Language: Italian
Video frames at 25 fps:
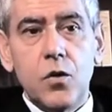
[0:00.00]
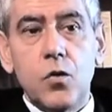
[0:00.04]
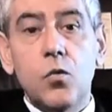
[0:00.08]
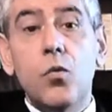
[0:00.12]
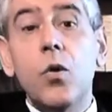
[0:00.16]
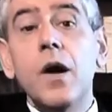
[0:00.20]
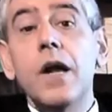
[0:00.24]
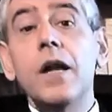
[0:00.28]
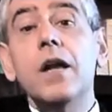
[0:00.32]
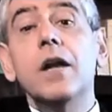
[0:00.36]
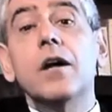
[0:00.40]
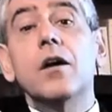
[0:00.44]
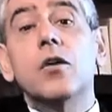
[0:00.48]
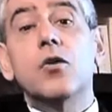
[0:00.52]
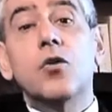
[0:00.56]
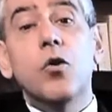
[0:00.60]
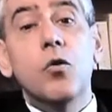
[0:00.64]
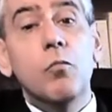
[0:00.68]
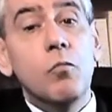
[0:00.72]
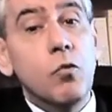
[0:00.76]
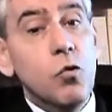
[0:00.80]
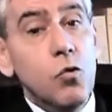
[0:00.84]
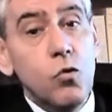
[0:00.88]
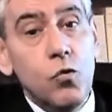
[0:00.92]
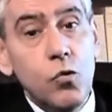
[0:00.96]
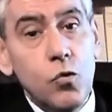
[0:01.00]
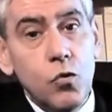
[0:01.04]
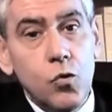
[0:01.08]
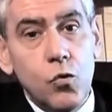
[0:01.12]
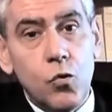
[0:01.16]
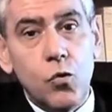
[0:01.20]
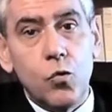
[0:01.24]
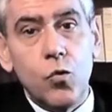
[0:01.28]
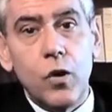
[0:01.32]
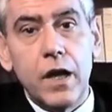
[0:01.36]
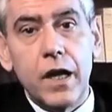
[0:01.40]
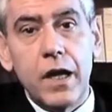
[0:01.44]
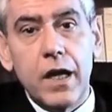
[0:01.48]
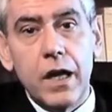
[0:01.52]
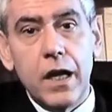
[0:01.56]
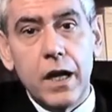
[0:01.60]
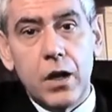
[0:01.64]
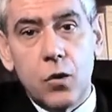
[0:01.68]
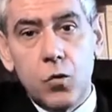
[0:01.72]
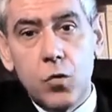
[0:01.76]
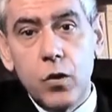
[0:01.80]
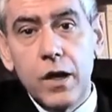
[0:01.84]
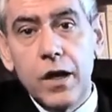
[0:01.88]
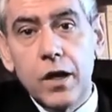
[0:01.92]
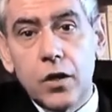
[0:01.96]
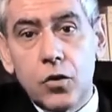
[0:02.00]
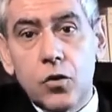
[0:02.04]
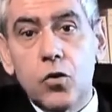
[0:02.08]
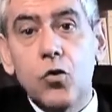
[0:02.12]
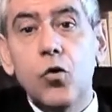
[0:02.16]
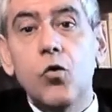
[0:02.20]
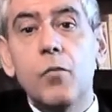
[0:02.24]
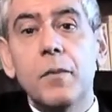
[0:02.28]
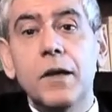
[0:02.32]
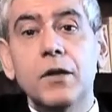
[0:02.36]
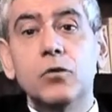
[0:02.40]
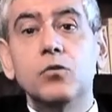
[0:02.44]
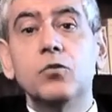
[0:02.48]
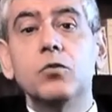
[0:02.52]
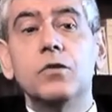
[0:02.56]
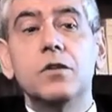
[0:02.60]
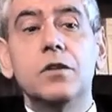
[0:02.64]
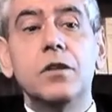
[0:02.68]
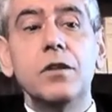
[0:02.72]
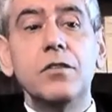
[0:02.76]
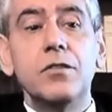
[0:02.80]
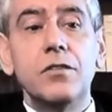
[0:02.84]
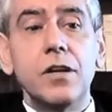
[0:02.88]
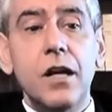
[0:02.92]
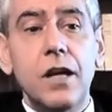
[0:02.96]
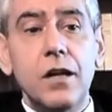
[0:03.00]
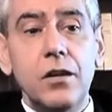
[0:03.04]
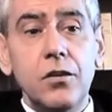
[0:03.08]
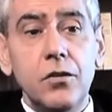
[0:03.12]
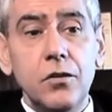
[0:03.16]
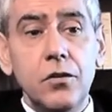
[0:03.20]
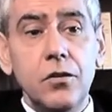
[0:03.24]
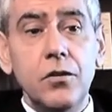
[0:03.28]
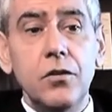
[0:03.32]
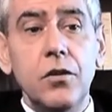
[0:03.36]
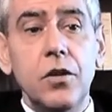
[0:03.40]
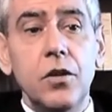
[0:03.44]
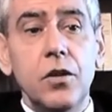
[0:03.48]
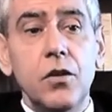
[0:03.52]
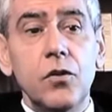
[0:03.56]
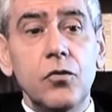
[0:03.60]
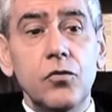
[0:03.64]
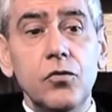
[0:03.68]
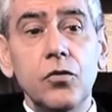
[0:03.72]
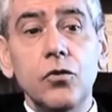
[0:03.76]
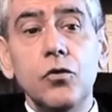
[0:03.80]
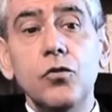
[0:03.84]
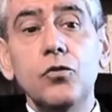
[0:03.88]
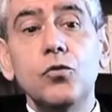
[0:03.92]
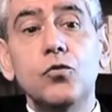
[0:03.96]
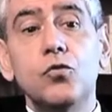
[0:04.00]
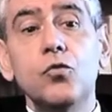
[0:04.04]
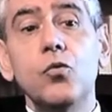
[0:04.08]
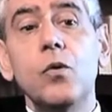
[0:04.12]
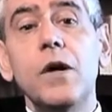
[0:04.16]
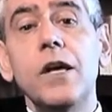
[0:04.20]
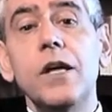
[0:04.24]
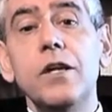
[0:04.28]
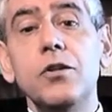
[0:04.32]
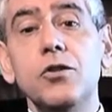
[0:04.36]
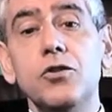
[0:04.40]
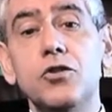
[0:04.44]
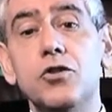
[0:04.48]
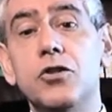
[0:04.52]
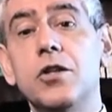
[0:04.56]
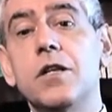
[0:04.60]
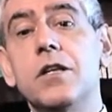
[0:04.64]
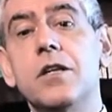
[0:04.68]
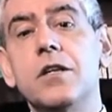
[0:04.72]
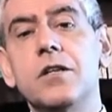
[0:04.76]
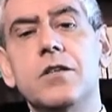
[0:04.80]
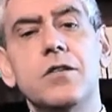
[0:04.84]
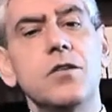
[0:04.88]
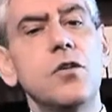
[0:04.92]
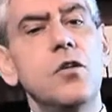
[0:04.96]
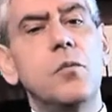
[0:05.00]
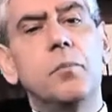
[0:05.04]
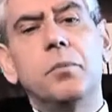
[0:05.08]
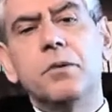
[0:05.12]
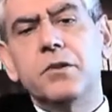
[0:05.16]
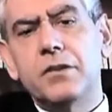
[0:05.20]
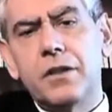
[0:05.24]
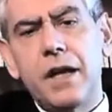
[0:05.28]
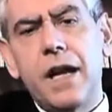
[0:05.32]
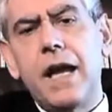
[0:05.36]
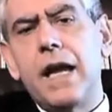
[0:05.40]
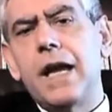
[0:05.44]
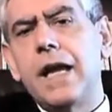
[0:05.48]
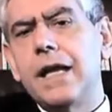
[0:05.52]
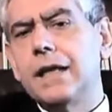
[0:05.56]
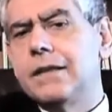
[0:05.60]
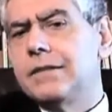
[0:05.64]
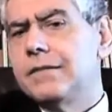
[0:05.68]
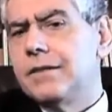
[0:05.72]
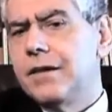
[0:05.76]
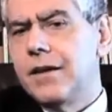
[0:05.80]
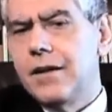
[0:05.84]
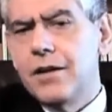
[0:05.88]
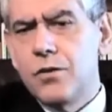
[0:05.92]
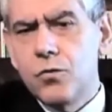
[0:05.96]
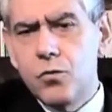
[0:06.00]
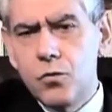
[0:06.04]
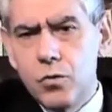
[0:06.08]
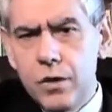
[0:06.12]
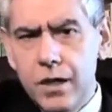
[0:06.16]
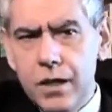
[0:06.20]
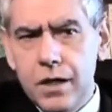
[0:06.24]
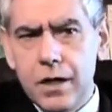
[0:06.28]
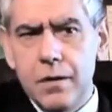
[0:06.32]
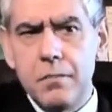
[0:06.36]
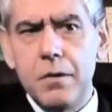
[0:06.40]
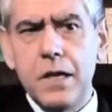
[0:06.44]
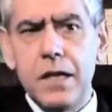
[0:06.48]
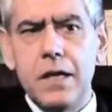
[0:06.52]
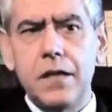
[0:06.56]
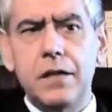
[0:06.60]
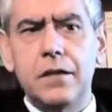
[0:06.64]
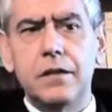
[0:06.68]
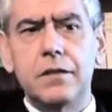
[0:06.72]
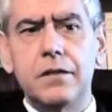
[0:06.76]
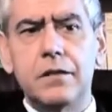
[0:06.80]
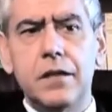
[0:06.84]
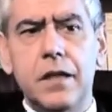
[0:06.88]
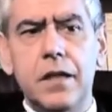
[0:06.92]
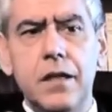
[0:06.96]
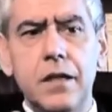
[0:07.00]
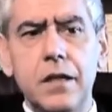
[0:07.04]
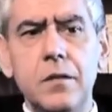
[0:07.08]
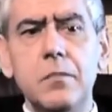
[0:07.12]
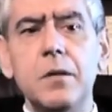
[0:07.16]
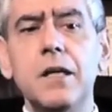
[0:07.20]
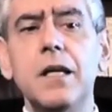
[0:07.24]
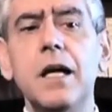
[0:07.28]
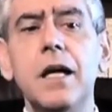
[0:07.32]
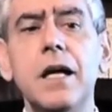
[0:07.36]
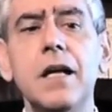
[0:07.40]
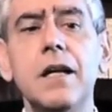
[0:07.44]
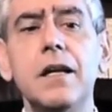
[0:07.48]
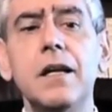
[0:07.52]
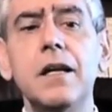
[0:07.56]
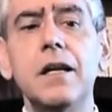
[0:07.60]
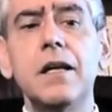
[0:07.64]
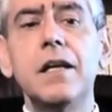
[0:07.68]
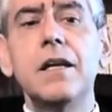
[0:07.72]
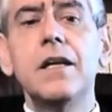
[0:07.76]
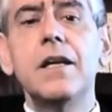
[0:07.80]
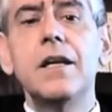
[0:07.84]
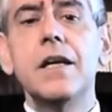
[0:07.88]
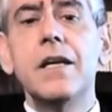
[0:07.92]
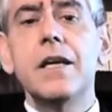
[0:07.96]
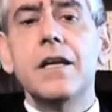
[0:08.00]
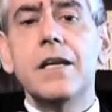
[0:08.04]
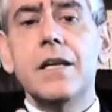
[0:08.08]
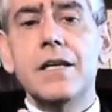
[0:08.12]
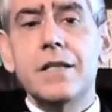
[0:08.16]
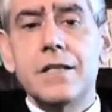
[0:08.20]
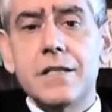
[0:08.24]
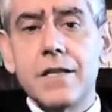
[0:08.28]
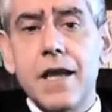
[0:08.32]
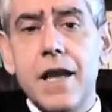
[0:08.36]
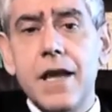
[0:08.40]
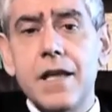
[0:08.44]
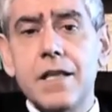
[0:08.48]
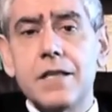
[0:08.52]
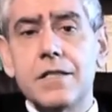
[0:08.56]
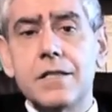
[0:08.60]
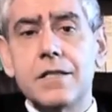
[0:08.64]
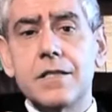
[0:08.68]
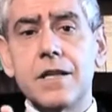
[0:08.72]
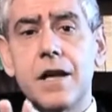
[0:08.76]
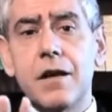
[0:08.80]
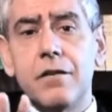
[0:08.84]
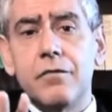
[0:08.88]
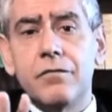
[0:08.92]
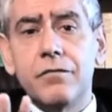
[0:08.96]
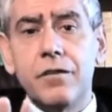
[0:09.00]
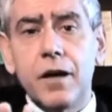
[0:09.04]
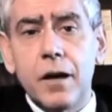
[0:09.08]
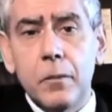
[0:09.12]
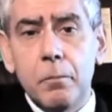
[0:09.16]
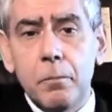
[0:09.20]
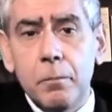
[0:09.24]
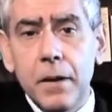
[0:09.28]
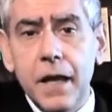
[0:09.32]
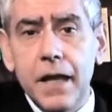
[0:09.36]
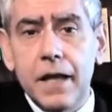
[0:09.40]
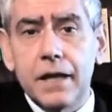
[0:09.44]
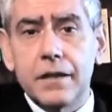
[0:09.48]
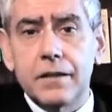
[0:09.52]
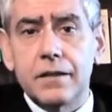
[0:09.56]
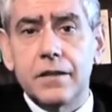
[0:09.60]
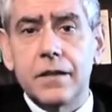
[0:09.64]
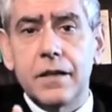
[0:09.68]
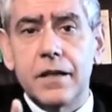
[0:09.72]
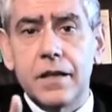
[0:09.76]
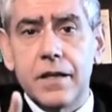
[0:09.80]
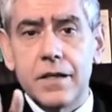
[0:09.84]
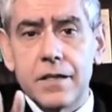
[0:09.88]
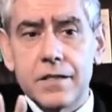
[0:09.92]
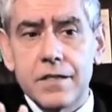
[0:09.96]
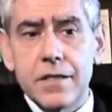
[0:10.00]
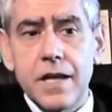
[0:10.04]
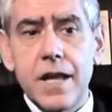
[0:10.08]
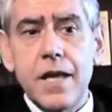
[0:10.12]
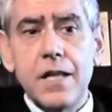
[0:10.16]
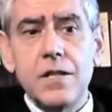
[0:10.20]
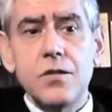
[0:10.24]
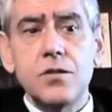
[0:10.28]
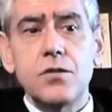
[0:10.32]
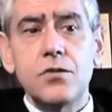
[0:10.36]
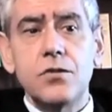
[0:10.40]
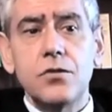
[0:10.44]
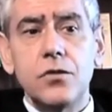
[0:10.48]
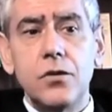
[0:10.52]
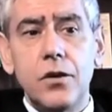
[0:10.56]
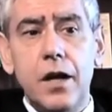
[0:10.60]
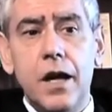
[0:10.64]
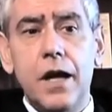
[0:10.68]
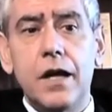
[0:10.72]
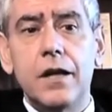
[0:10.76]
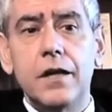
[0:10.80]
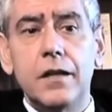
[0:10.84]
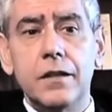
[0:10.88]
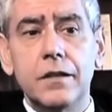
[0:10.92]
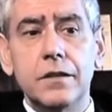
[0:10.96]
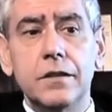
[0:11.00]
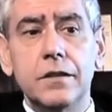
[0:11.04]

Quel comunque e quel come tutti sanno sono due incisi, io potrei tranquillamente eliminarli senza far perdere senso al